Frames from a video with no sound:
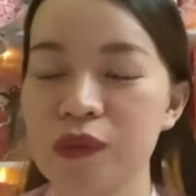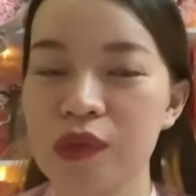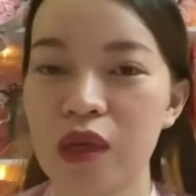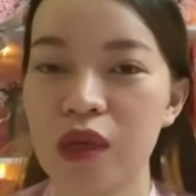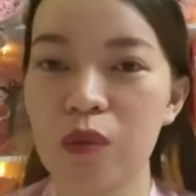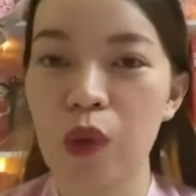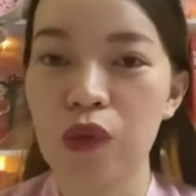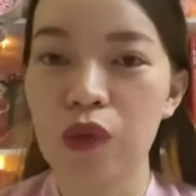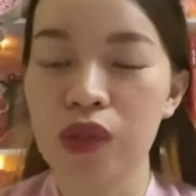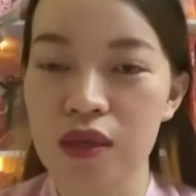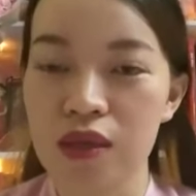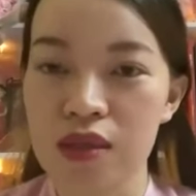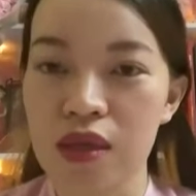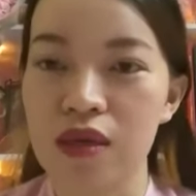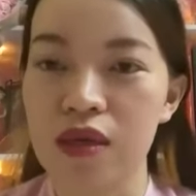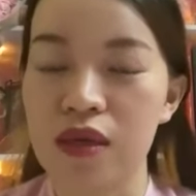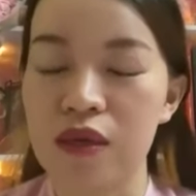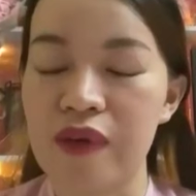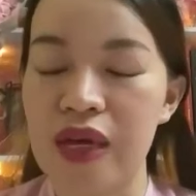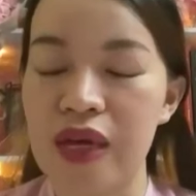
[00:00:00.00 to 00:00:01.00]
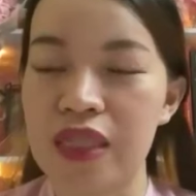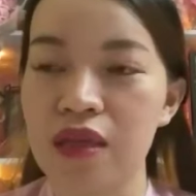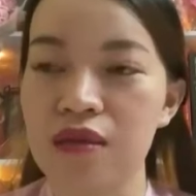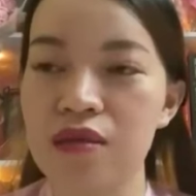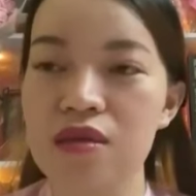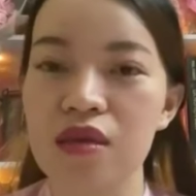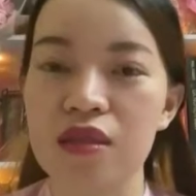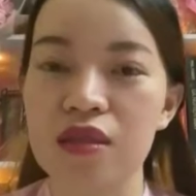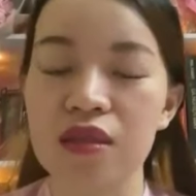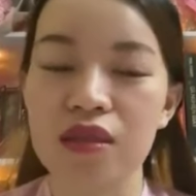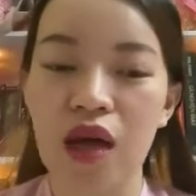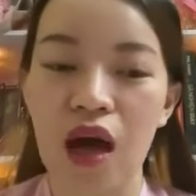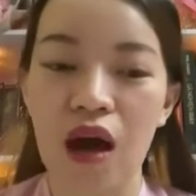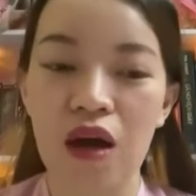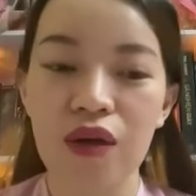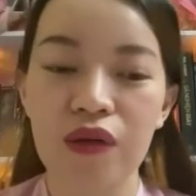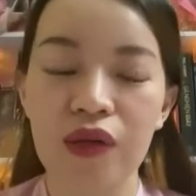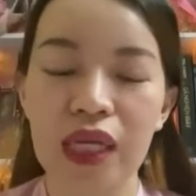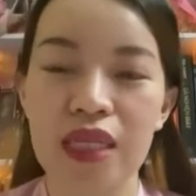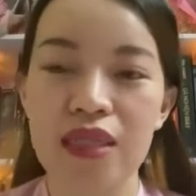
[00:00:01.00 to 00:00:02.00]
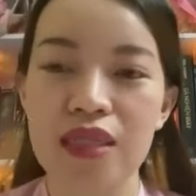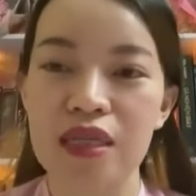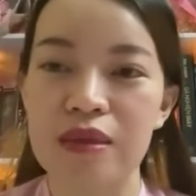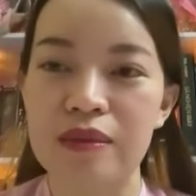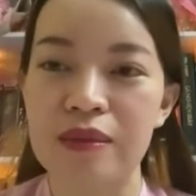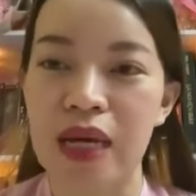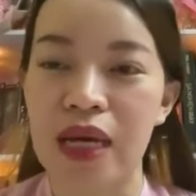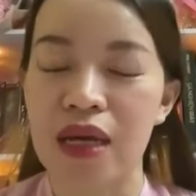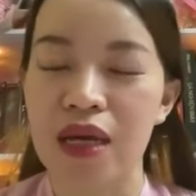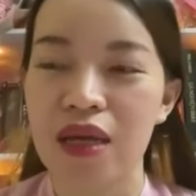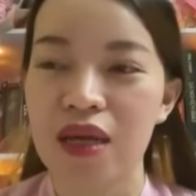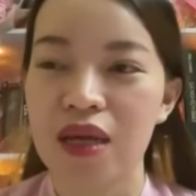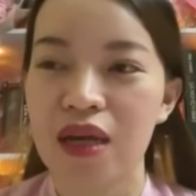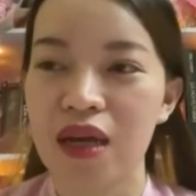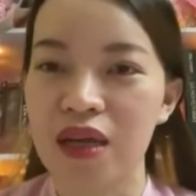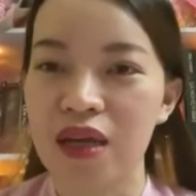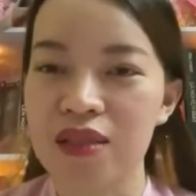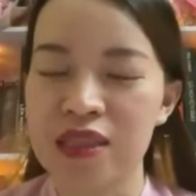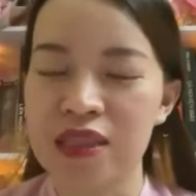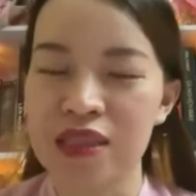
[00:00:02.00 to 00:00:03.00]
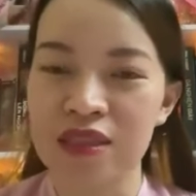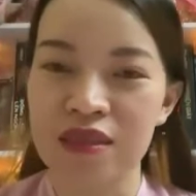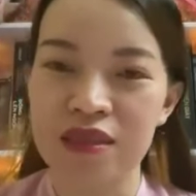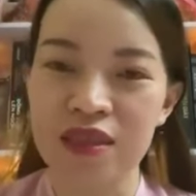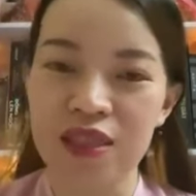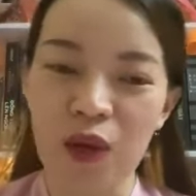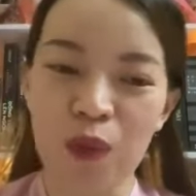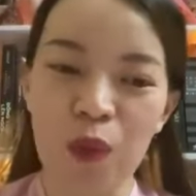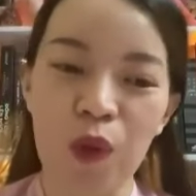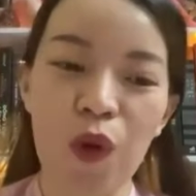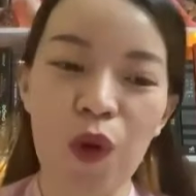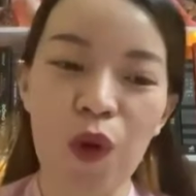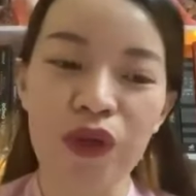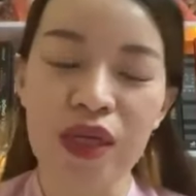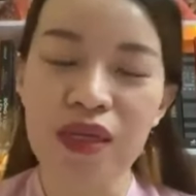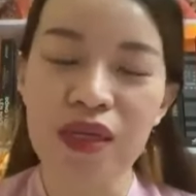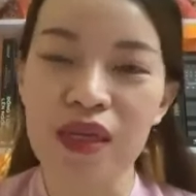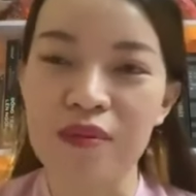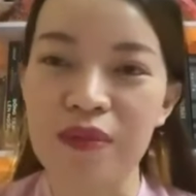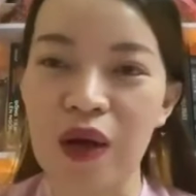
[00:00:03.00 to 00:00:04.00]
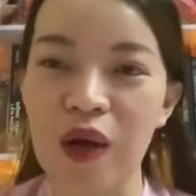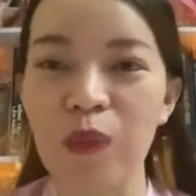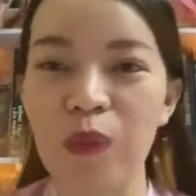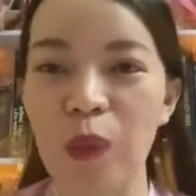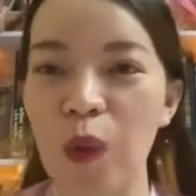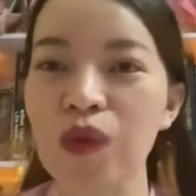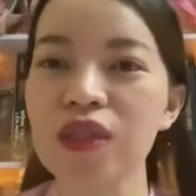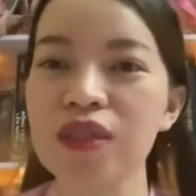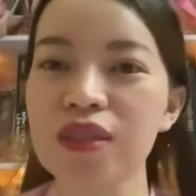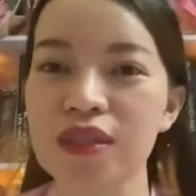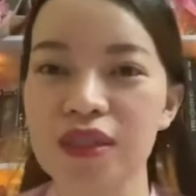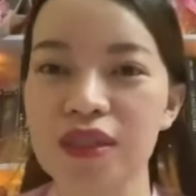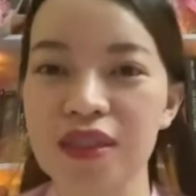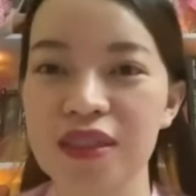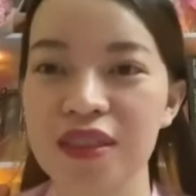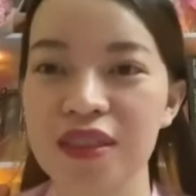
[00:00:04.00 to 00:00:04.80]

có một nhân sự và nhân sự đó các anh chị mà à, trong một hộ gia đình mà có bốn người